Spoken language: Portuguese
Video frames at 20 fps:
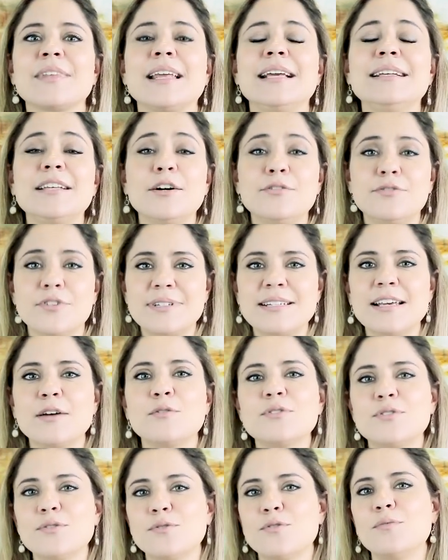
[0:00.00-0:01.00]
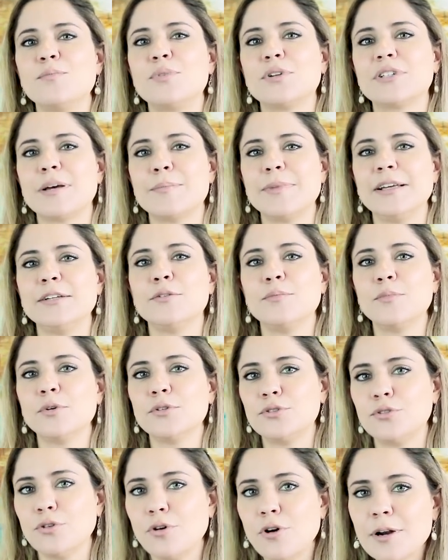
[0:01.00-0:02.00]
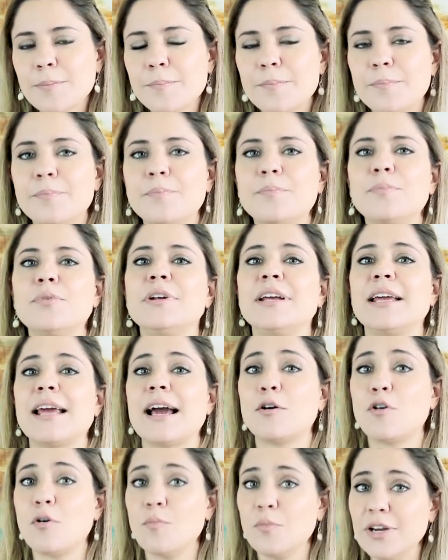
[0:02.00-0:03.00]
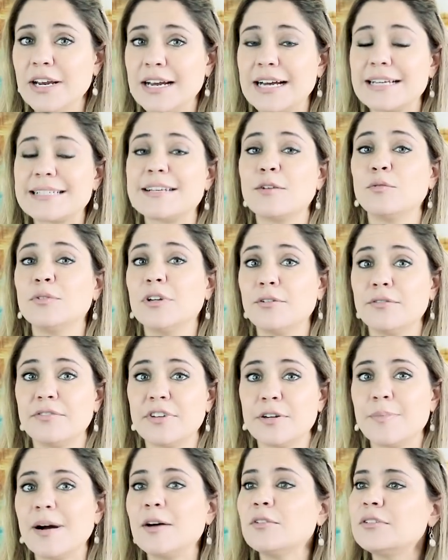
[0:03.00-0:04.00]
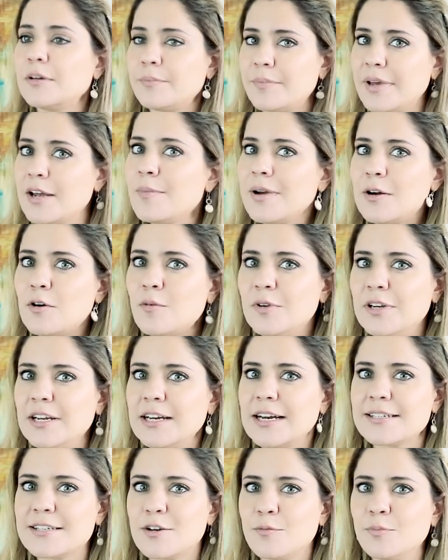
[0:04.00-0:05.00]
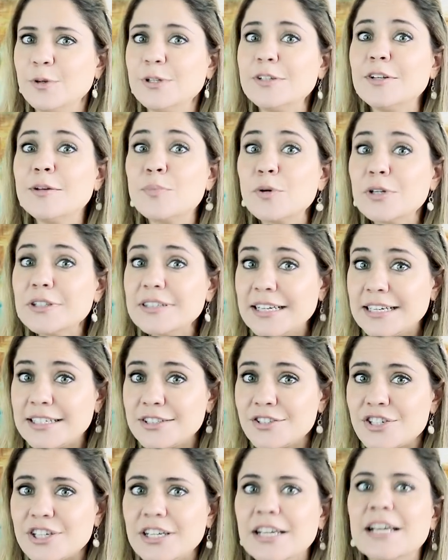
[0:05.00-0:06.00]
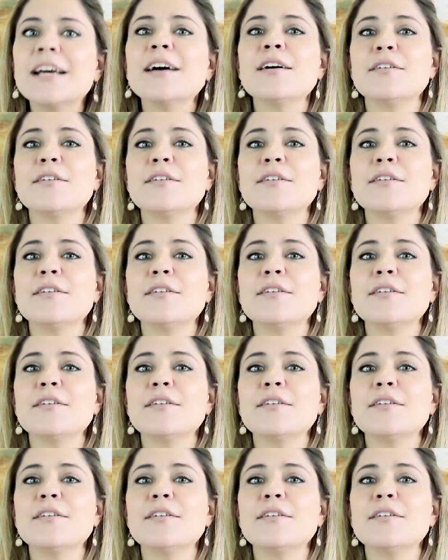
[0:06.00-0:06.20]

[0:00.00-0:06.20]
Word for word: Então você usa o comportamento motor porque a comunicação não verbal também é uma comunicação muito importante,